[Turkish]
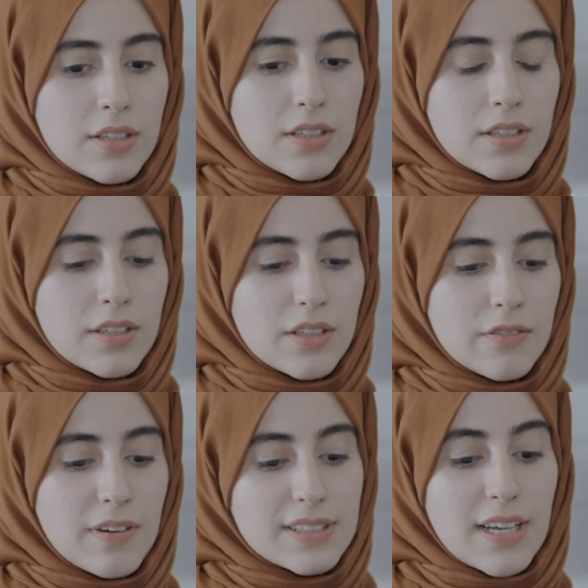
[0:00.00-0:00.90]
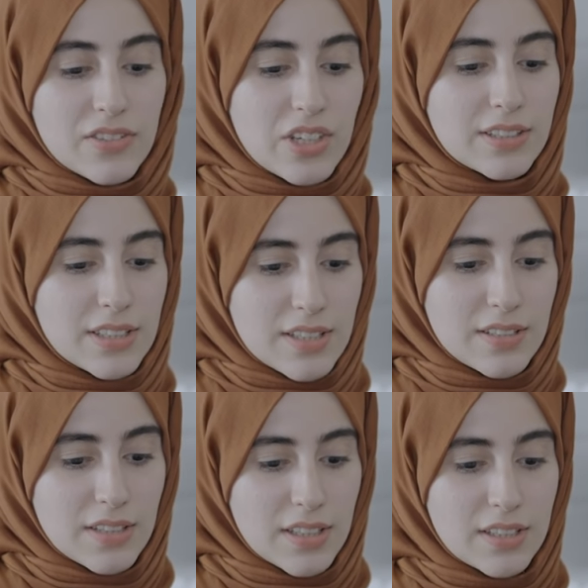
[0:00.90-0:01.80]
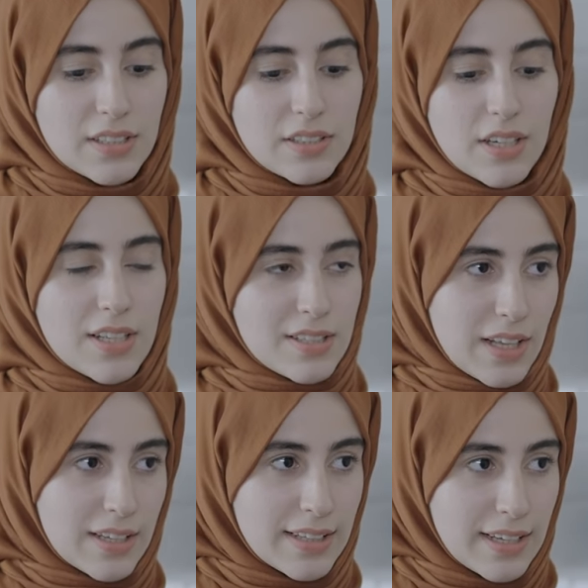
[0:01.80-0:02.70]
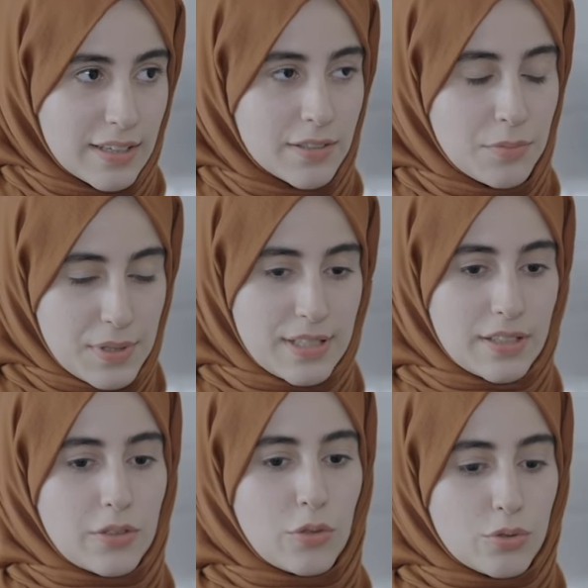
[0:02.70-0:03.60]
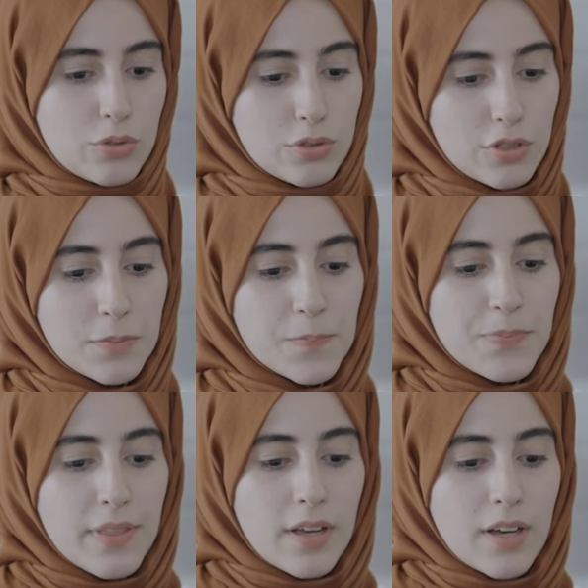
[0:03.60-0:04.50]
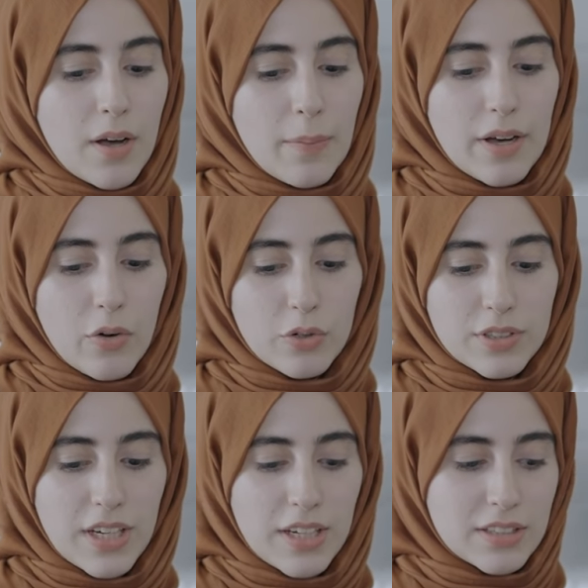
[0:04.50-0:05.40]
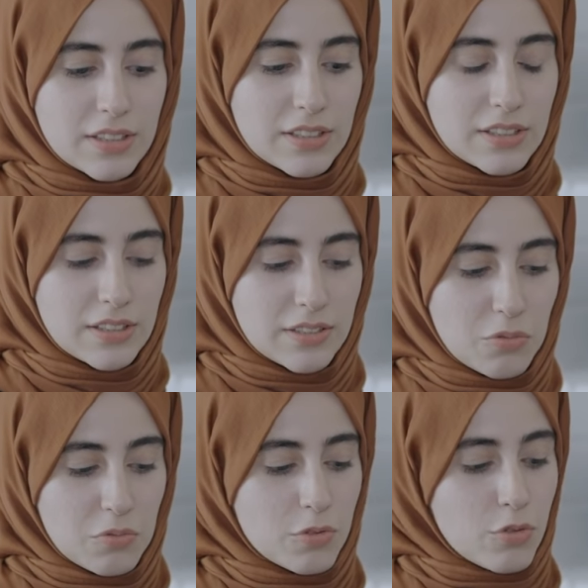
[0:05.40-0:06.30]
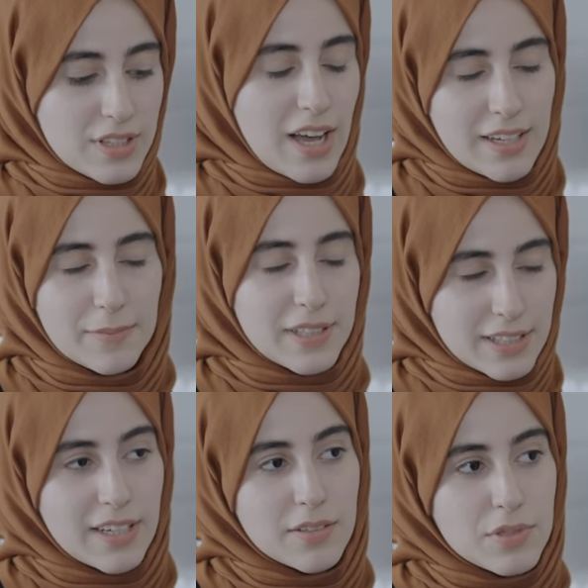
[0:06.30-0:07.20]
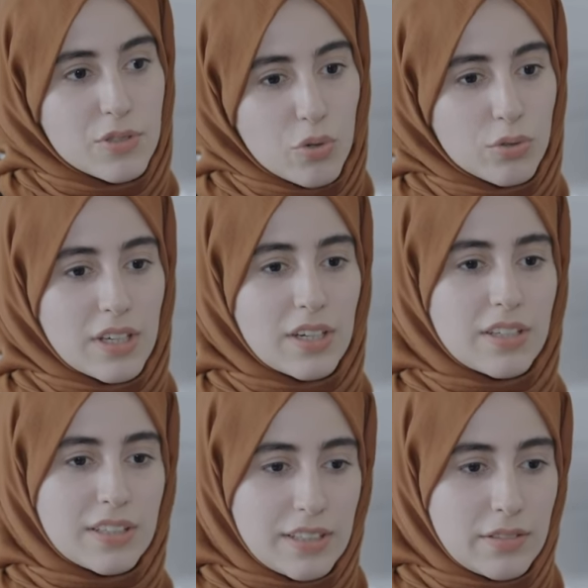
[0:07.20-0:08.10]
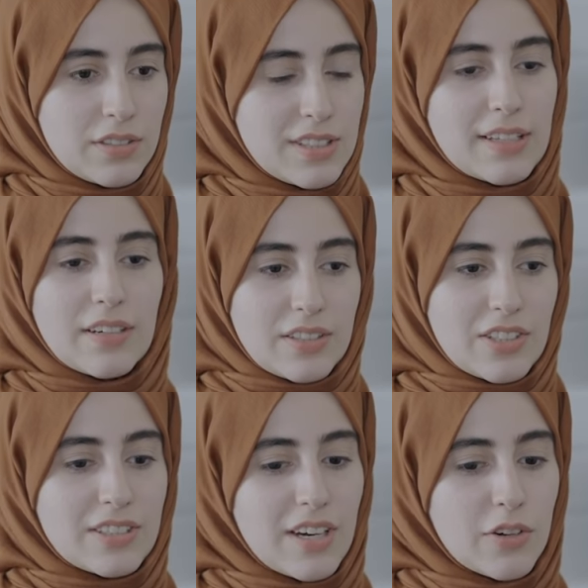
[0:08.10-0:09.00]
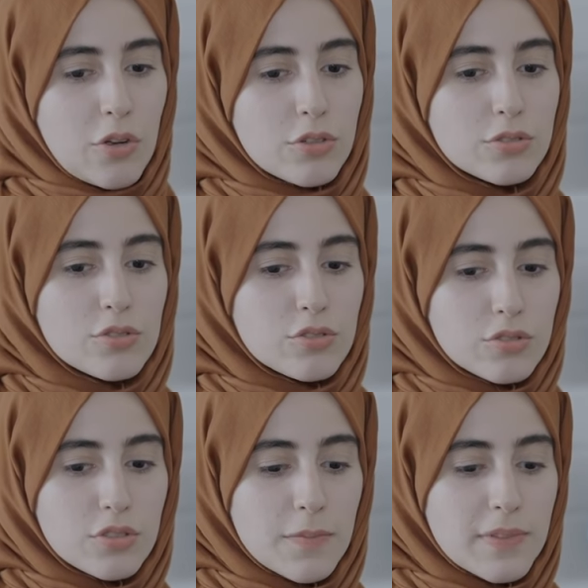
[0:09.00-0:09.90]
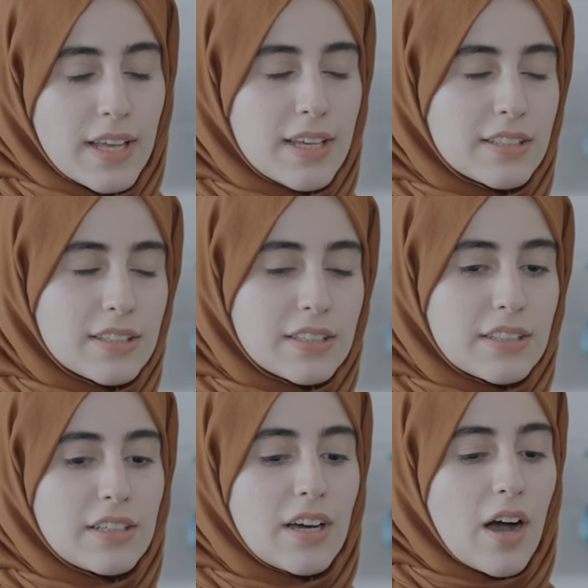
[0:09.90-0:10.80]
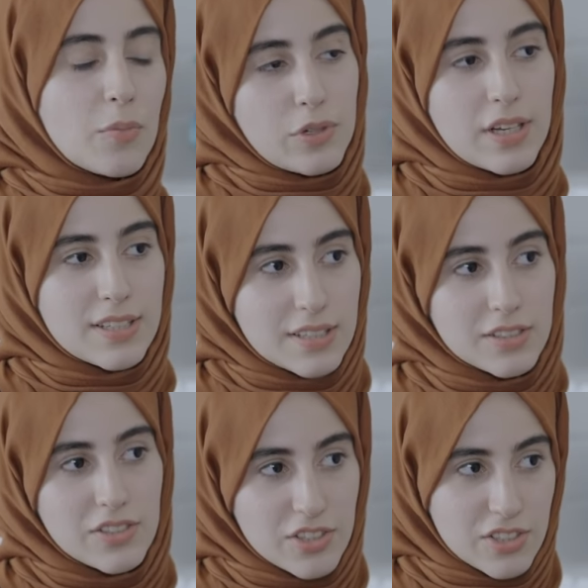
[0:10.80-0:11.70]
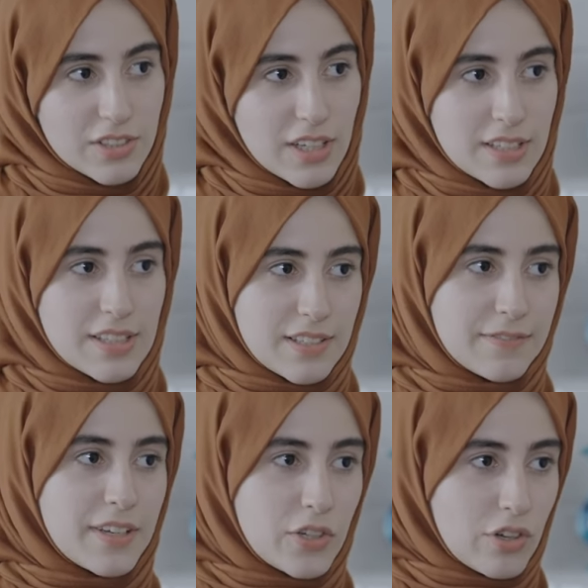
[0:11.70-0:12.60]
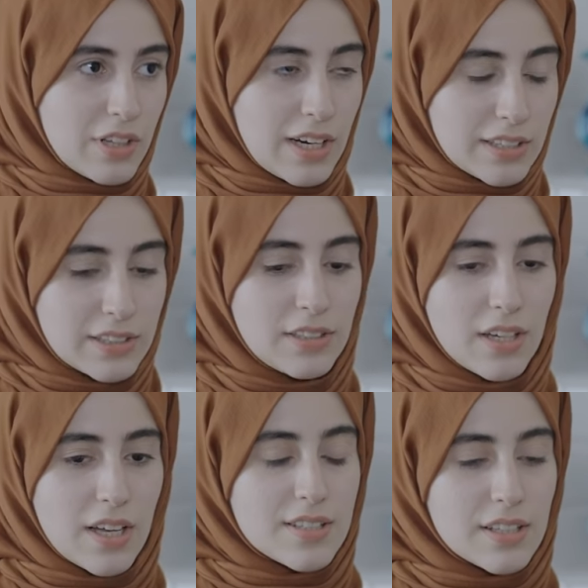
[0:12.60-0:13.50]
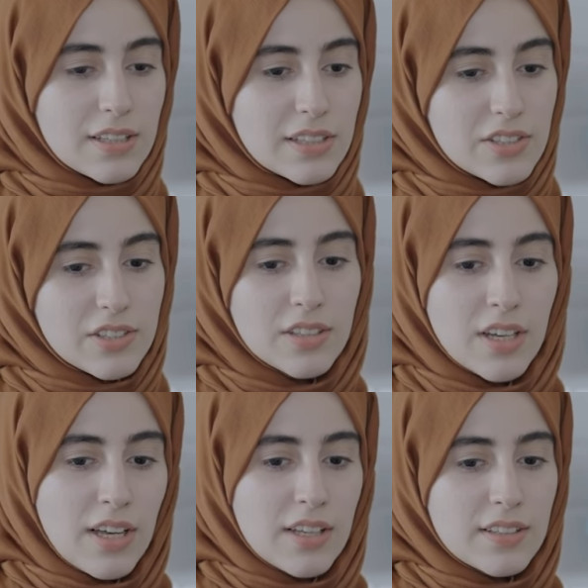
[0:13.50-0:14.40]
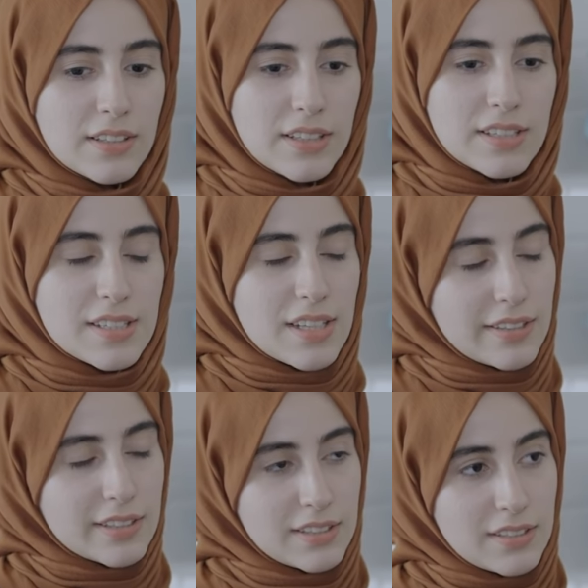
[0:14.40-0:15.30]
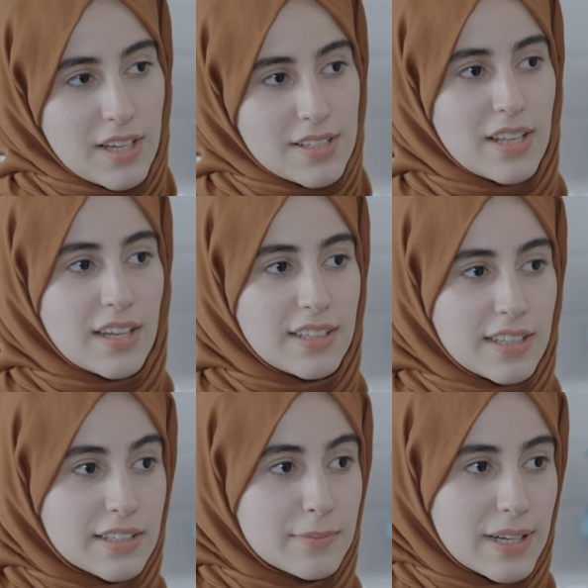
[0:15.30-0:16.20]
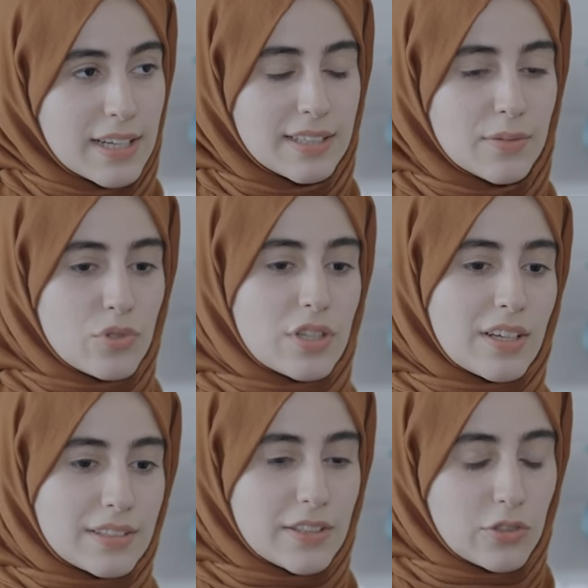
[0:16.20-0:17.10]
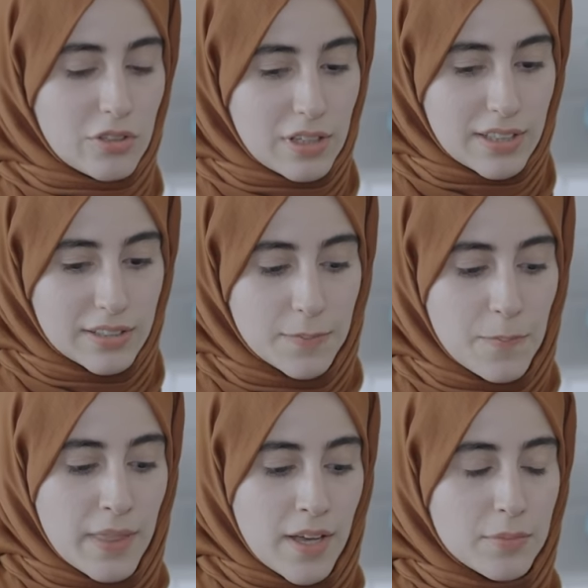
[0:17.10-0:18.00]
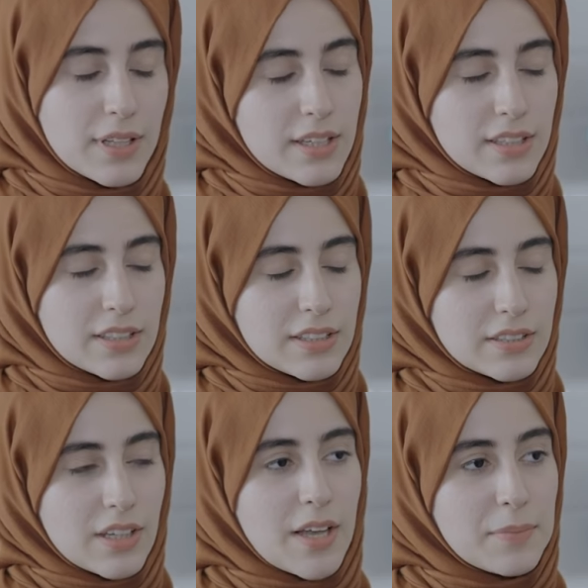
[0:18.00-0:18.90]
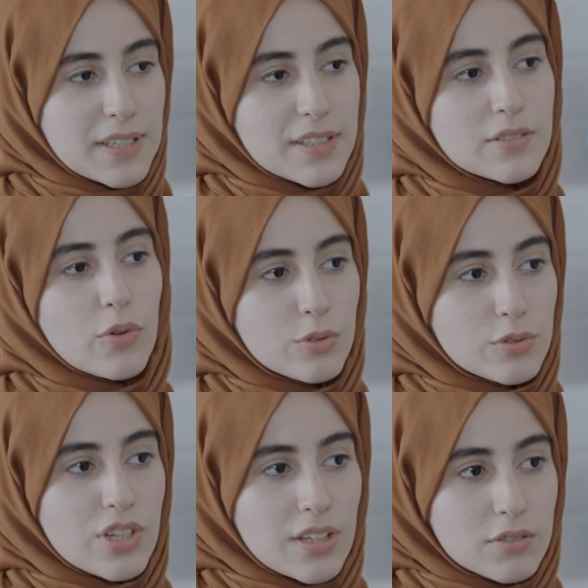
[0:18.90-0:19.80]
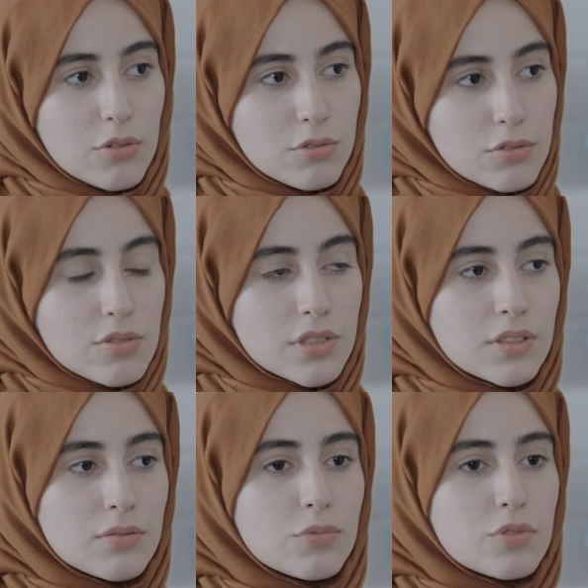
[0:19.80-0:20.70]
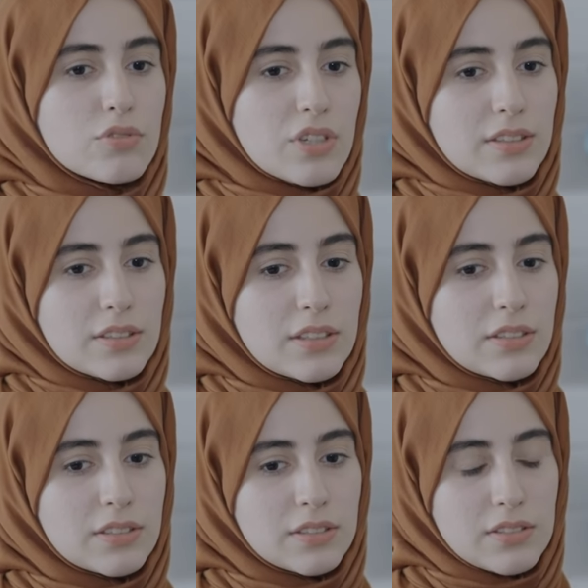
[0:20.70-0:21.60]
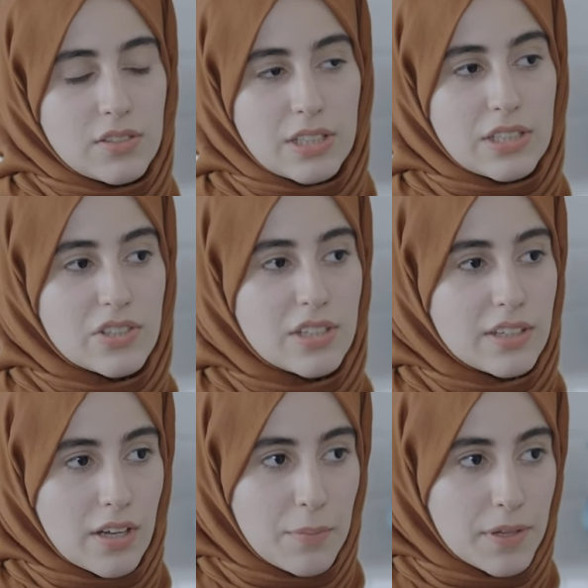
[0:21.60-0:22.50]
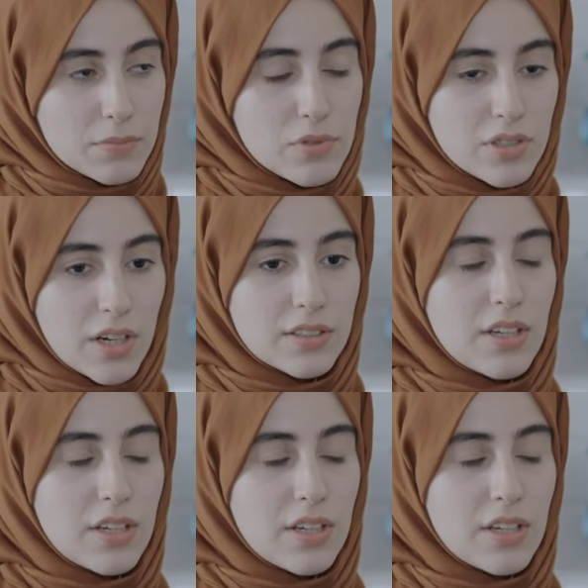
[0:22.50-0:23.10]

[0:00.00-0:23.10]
E, Vatan Caddesi'ndeki hastaneye bizi götürdü. Ama orada e, o zalimliklerini biz çok daha iyi tekrar tekrar gördük. Çünkü ne e, ambulansların çıkışına izin veriyorlardı hastalar için ne de insanların hastaneye girmelerine müsaade ediyorlardı. Bir de e, emniyetin olduğu cadde olduğu için bütün caddenin girişlerini kapatmışlardı,